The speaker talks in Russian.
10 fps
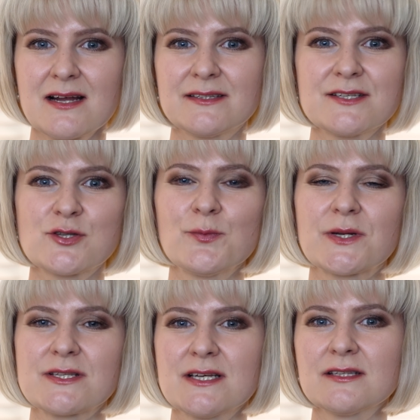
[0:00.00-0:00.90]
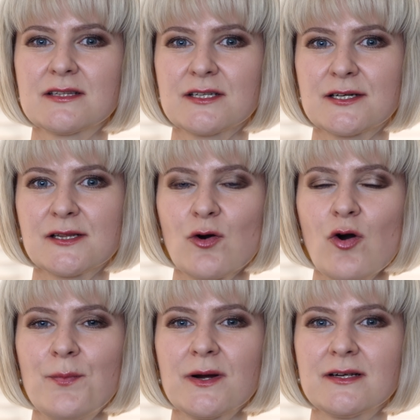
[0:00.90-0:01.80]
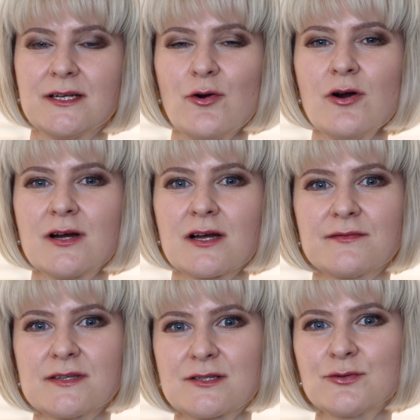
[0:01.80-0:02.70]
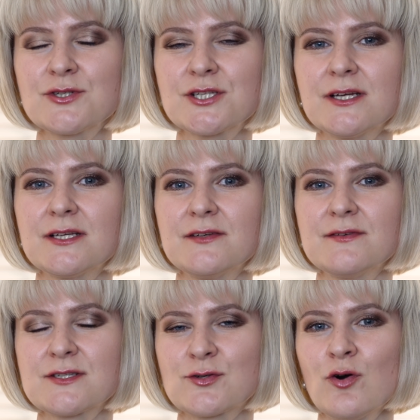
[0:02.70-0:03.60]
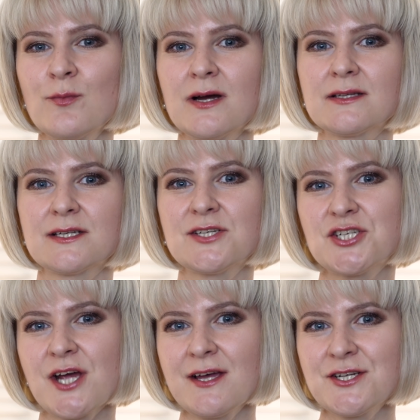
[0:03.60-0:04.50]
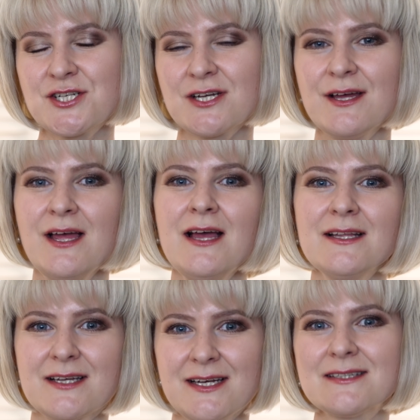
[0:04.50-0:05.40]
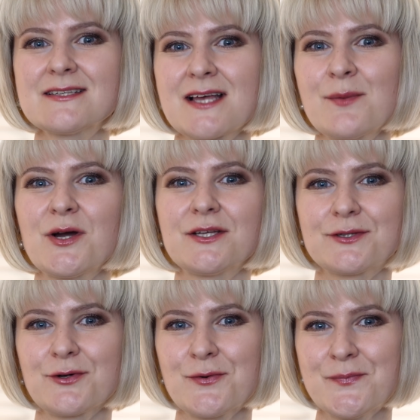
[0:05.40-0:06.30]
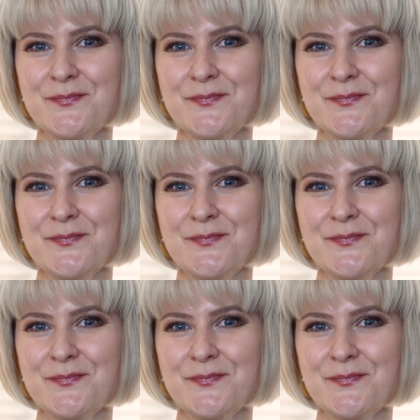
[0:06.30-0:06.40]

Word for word: Это стопроцентный хлопок, легкое, воздушное, невесомое, тончайшее. На лето самое то.